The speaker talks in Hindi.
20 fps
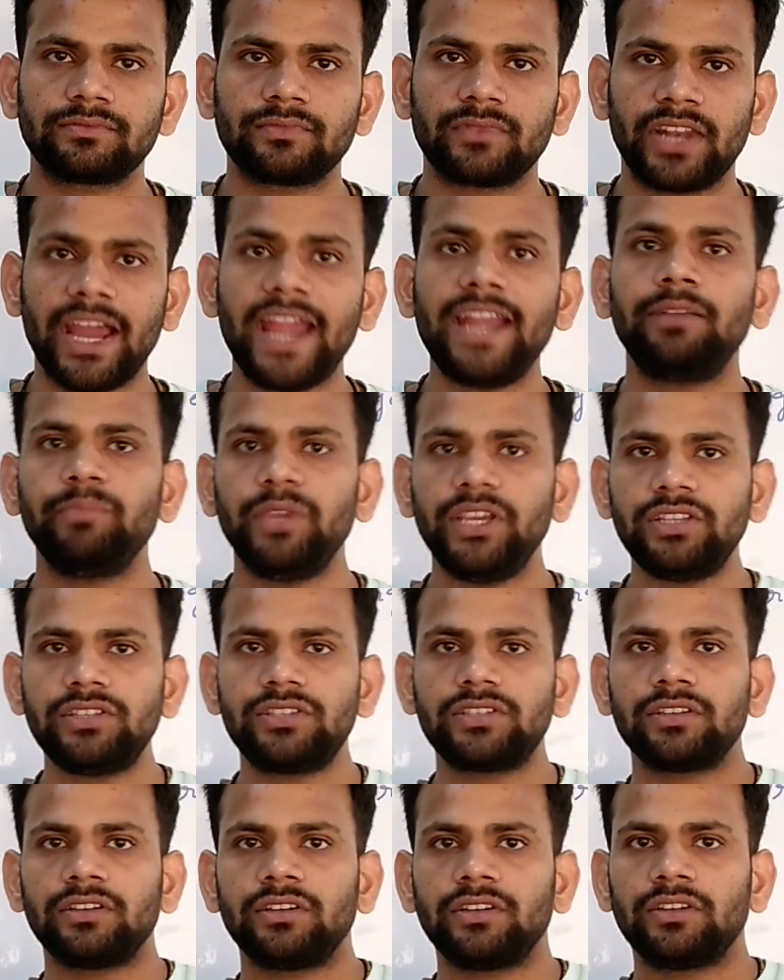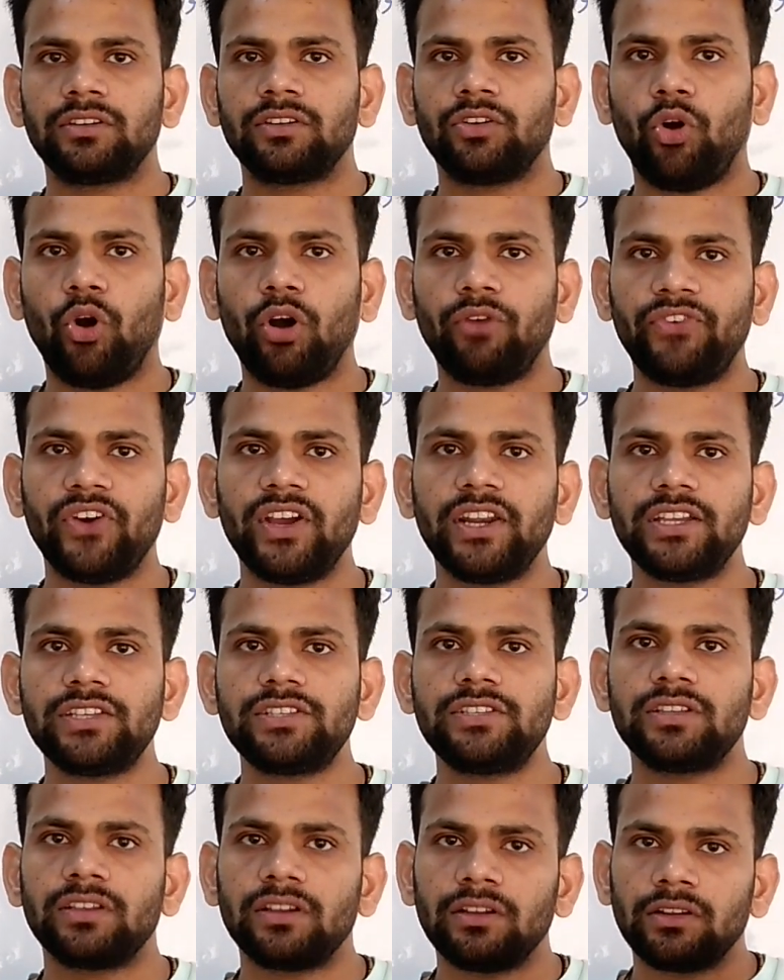राइट मीन्स ऑफर
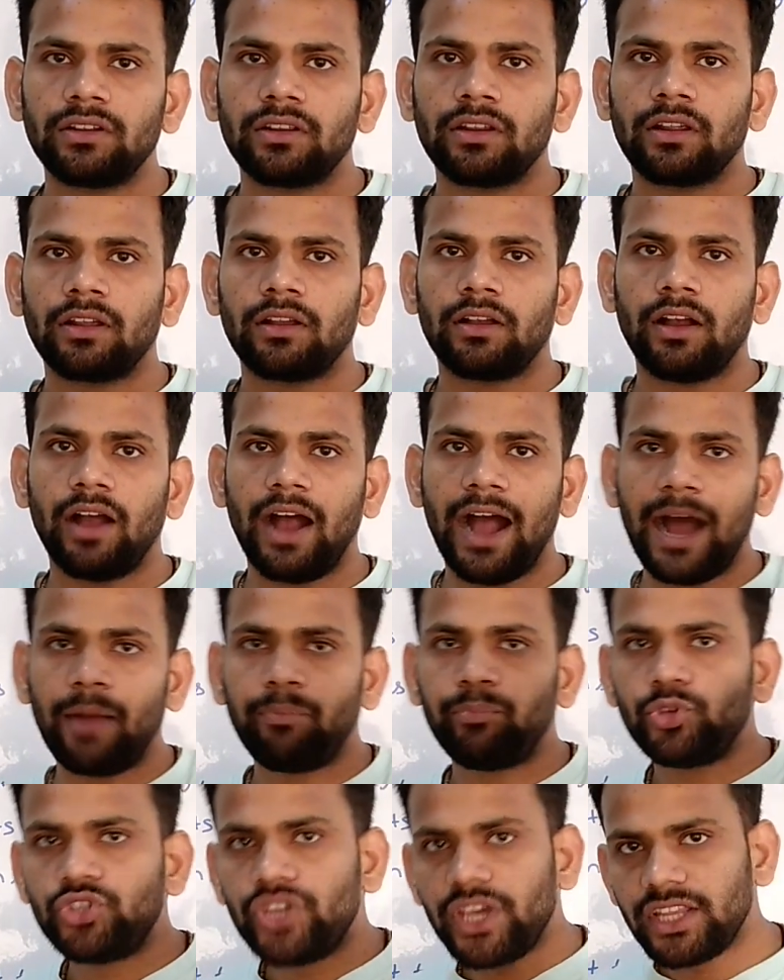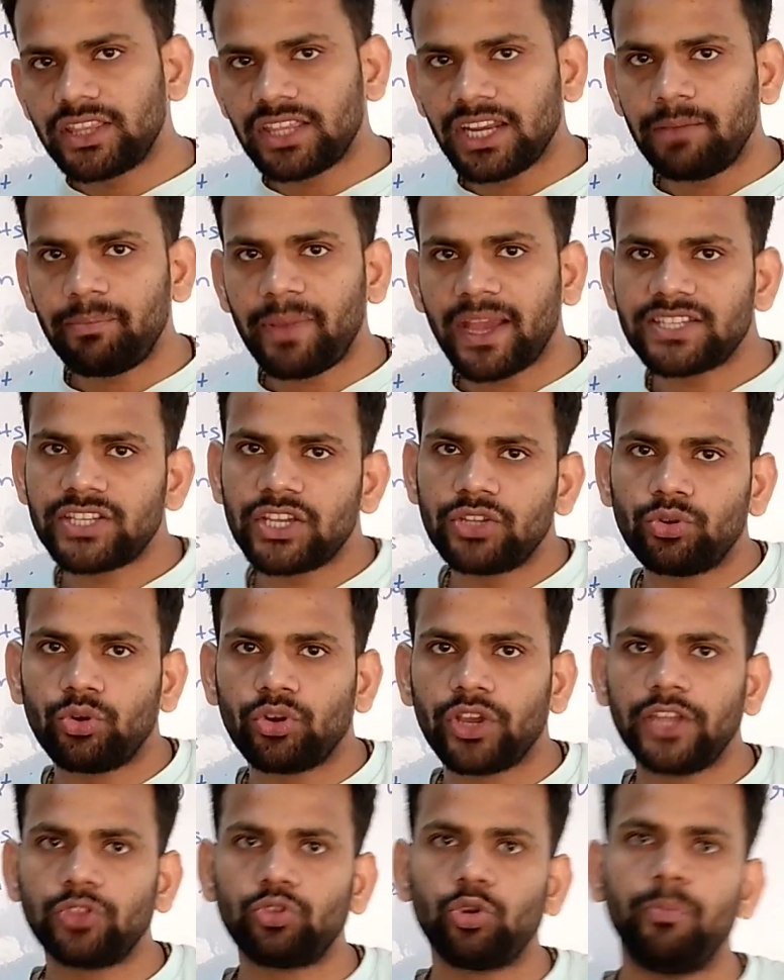इज आप मुझे इतने पैसे
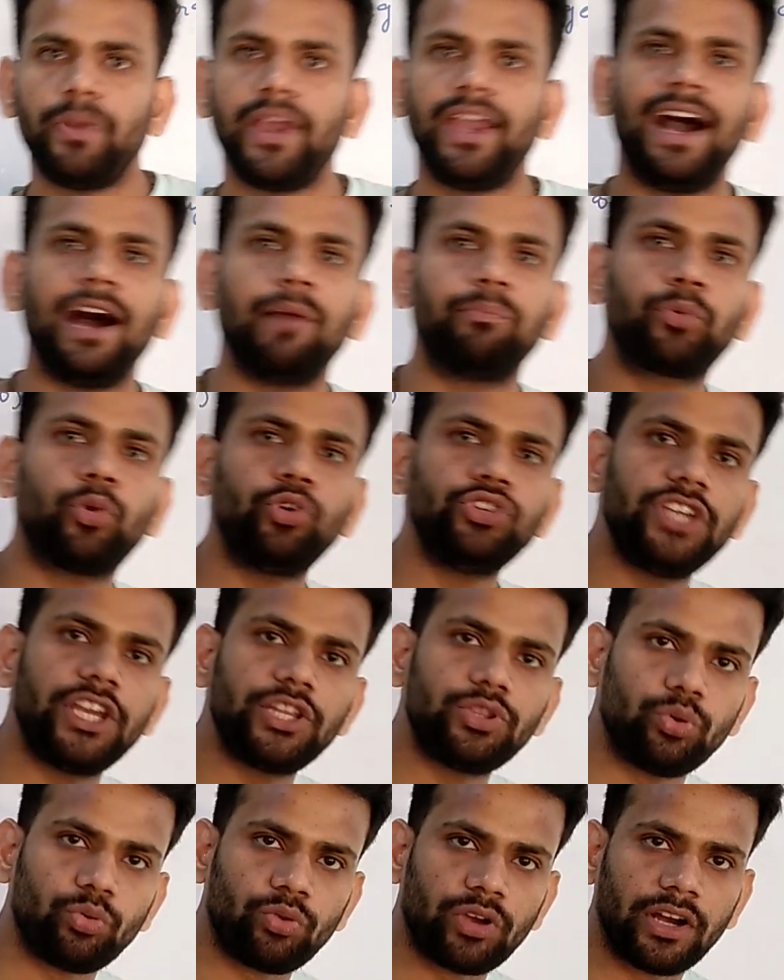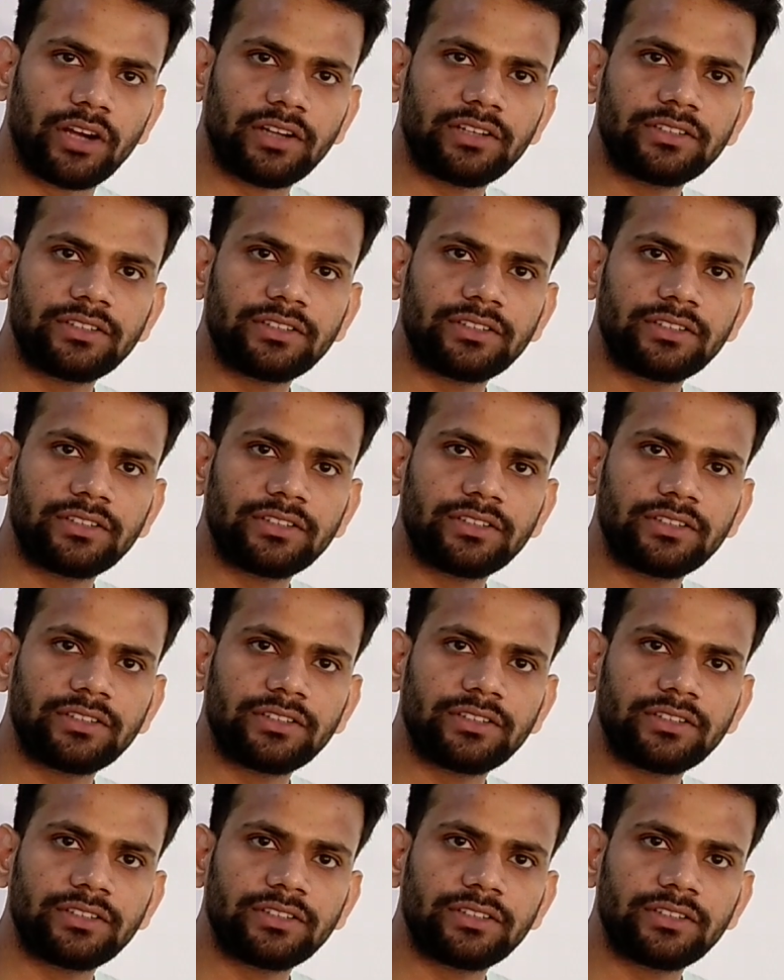दोगे तो मैं आपको ये दूंगा